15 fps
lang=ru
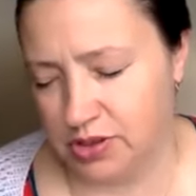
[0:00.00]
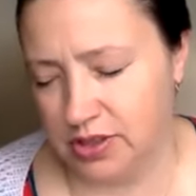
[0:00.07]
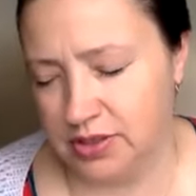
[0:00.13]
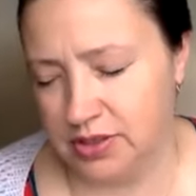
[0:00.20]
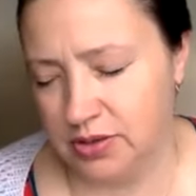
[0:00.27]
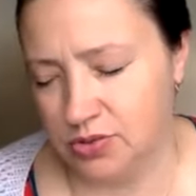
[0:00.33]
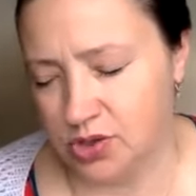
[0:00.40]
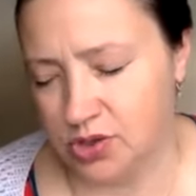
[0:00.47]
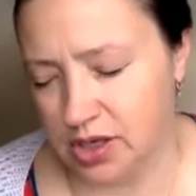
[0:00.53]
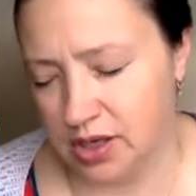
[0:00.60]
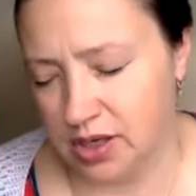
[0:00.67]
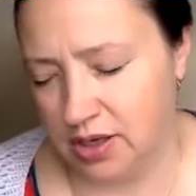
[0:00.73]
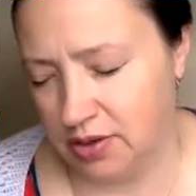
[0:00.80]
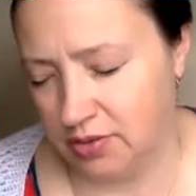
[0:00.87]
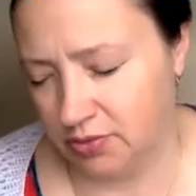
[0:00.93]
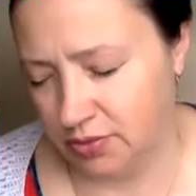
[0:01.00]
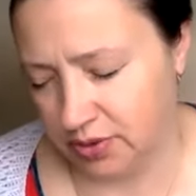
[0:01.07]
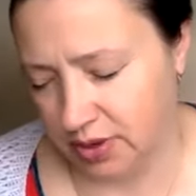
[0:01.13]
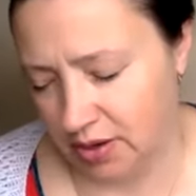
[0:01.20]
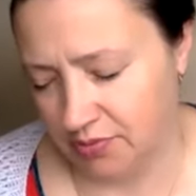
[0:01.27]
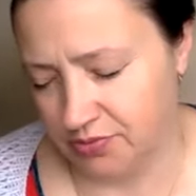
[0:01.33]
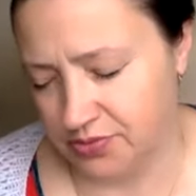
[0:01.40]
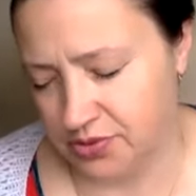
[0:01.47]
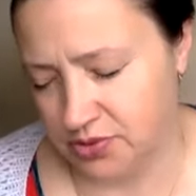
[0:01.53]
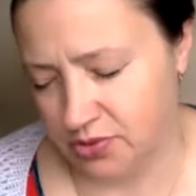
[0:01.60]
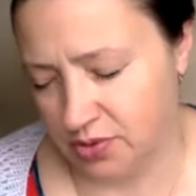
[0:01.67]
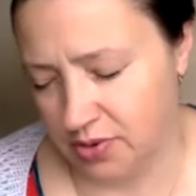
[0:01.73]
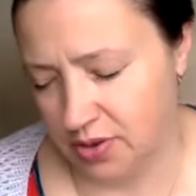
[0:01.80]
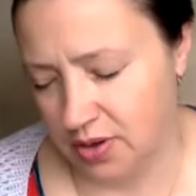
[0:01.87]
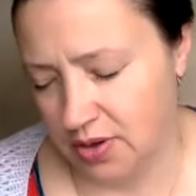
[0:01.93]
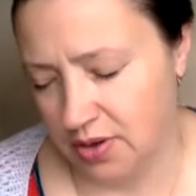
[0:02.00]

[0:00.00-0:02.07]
к дедушке, и вот там все.